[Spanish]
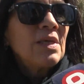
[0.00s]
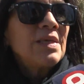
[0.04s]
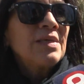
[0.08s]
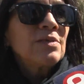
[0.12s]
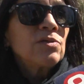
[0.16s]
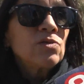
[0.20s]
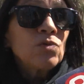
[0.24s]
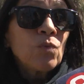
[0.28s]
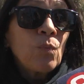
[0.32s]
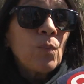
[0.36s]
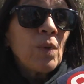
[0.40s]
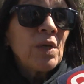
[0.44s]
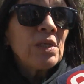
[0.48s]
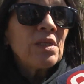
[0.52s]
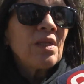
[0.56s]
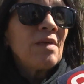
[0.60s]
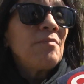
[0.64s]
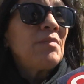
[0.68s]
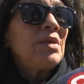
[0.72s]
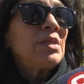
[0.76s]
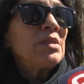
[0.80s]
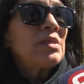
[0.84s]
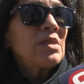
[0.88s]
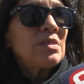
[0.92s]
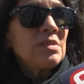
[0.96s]

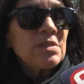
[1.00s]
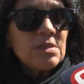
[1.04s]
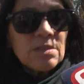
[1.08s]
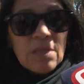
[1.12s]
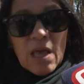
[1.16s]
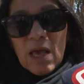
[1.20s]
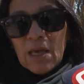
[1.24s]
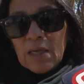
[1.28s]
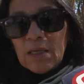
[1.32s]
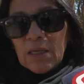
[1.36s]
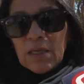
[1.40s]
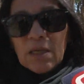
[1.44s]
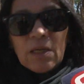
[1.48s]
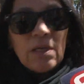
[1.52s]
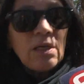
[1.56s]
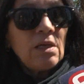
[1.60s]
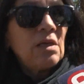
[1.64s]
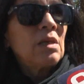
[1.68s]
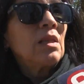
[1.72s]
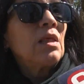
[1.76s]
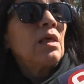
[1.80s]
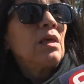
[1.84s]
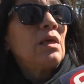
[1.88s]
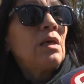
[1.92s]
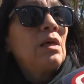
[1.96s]
Supuestamente hay que ir
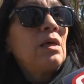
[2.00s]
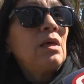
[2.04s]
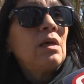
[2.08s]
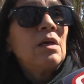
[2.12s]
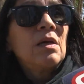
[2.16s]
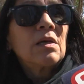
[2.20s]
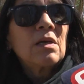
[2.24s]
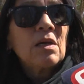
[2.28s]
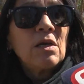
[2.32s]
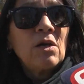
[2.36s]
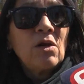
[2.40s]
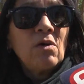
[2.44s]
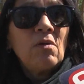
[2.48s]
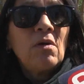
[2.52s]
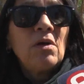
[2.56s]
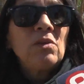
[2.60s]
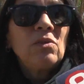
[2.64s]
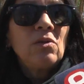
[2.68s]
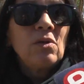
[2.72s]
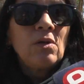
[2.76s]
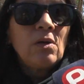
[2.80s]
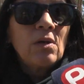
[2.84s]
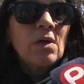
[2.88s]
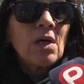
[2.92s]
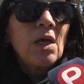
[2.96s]
eh,
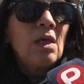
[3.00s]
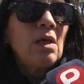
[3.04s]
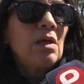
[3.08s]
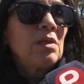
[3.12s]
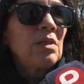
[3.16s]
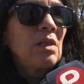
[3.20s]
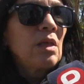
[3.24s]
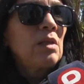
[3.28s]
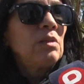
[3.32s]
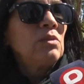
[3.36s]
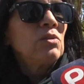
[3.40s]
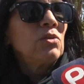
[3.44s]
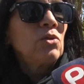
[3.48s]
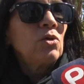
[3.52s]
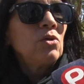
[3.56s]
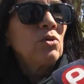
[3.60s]
renovándolo cada tanto.